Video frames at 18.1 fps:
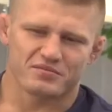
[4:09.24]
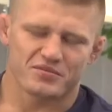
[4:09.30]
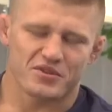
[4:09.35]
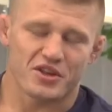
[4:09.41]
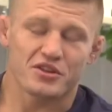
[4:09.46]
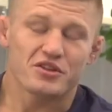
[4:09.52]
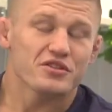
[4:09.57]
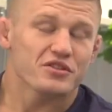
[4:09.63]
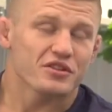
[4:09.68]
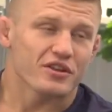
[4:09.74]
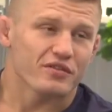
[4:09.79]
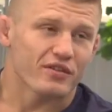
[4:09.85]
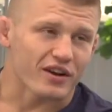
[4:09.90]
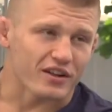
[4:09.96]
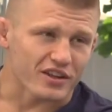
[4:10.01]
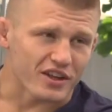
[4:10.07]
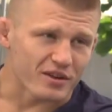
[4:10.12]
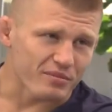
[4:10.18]
Ja nic z tej
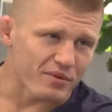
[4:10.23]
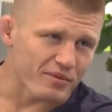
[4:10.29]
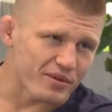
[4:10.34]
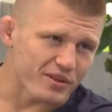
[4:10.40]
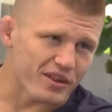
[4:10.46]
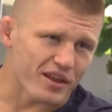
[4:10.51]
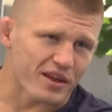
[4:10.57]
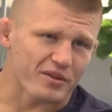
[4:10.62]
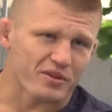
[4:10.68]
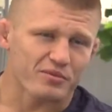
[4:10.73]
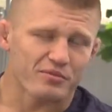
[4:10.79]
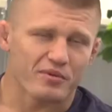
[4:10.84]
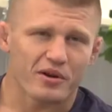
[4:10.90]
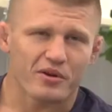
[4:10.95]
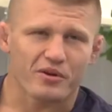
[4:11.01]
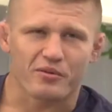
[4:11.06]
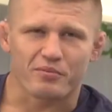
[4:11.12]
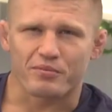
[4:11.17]
walki nie pamiętałem. To
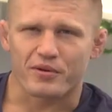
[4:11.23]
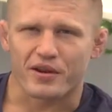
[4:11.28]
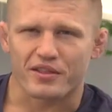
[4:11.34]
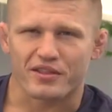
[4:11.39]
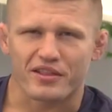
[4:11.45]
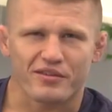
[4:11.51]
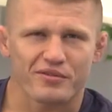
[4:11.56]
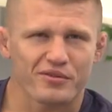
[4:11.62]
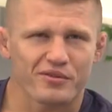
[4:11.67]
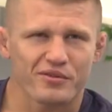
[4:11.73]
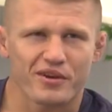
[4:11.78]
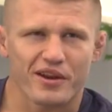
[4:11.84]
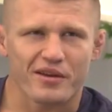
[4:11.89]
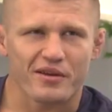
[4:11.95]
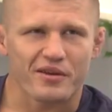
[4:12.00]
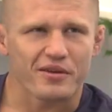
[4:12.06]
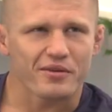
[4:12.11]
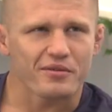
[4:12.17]
była kompletna w ogóle
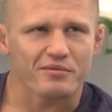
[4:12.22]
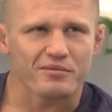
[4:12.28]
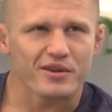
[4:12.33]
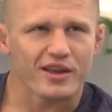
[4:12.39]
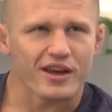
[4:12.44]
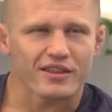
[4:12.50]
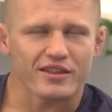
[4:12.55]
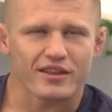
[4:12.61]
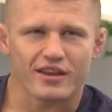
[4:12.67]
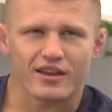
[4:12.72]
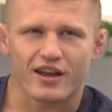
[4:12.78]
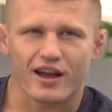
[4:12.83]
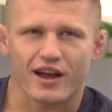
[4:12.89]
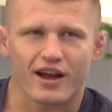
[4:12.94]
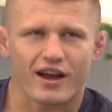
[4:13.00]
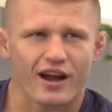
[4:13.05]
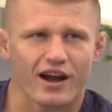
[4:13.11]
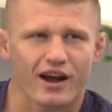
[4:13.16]

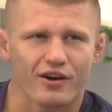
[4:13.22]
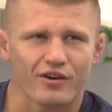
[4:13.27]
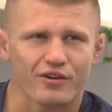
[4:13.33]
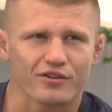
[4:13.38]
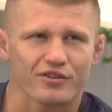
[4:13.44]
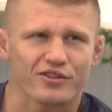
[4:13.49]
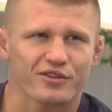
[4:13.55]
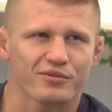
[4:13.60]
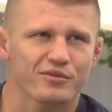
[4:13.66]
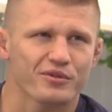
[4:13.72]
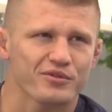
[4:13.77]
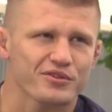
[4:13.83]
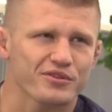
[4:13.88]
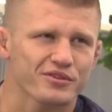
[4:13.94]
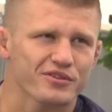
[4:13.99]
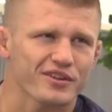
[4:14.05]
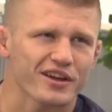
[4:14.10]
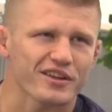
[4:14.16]
bijatyka, chaos, to było
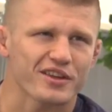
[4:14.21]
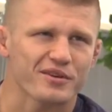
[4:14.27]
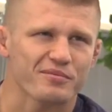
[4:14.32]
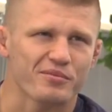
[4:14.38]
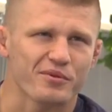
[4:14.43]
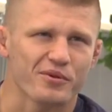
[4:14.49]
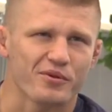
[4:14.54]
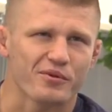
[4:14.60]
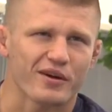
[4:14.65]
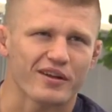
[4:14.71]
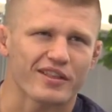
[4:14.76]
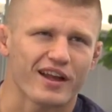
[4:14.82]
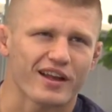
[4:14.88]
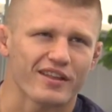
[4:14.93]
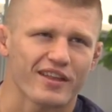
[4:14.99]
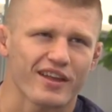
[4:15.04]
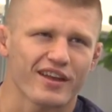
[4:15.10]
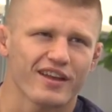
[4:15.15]
wszystko tak
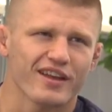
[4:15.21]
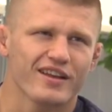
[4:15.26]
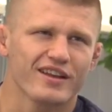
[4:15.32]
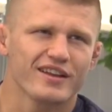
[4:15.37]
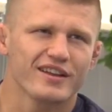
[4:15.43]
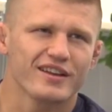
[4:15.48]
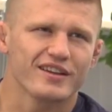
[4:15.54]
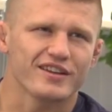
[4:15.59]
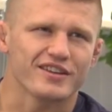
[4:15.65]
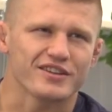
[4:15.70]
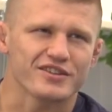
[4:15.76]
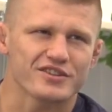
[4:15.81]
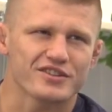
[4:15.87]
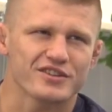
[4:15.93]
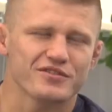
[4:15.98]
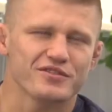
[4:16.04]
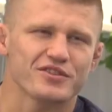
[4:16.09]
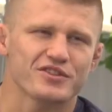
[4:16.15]
niepoukładane i
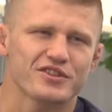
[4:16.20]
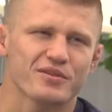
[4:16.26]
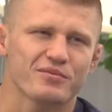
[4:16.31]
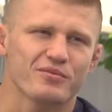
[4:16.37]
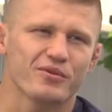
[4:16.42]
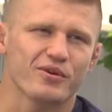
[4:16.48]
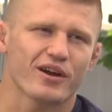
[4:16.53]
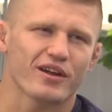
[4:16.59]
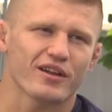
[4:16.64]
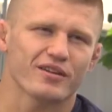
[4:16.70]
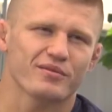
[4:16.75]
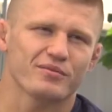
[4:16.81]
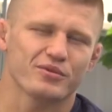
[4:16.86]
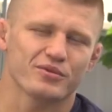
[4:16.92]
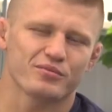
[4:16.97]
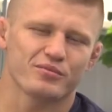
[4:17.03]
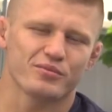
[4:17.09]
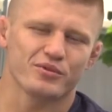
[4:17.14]
rzeczywiście była,
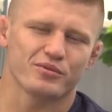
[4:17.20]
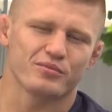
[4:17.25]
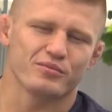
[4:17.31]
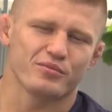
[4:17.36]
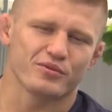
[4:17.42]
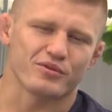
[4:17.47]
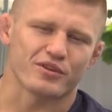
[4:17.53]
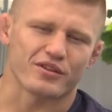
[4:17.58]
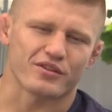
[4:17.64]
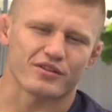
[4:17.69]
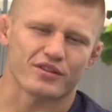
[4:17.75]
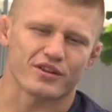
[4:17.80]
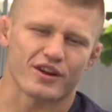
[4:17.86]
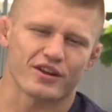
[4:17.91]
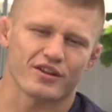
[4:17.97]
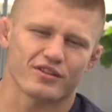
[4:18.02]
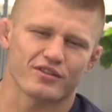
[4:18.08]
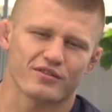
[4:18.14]
był, był, był ten
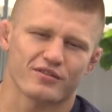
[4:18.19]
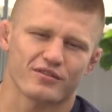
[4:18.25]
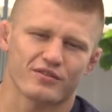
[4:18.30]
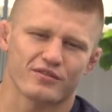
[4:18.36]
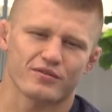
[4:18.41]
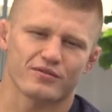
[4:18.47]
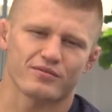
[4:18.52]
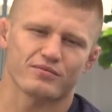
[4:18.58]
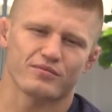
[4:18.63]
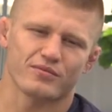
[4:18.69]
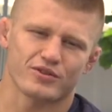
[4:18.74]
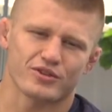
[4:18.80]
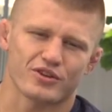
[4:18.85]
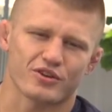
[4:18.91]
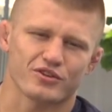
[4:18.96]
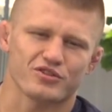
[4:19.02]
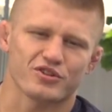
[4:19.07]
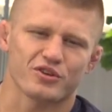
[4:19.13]
stres. E,
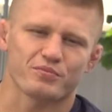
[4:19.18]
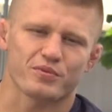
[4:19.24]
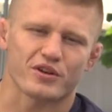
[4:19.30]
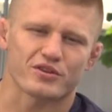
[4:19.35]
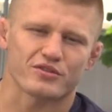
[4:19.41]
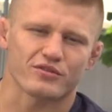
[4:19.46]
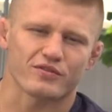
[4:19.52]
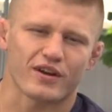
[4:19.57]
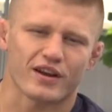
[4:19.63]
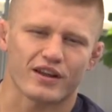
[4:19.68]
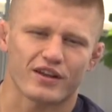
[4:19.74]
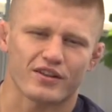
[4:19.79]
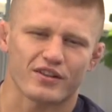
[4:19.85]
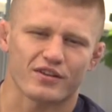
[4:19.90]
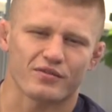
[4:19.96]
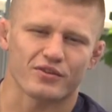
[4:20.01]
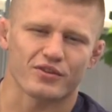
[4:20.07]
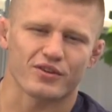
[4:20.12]
jeśli chodzi o pierwszą walkę
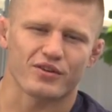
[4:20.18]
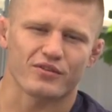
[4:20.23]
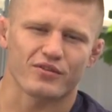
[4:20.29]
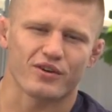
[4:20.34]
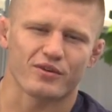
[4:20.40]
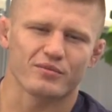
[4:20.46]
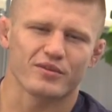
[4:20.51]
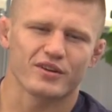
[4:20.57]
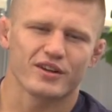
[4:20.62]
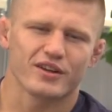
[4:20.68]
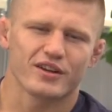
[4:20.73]
zawodową,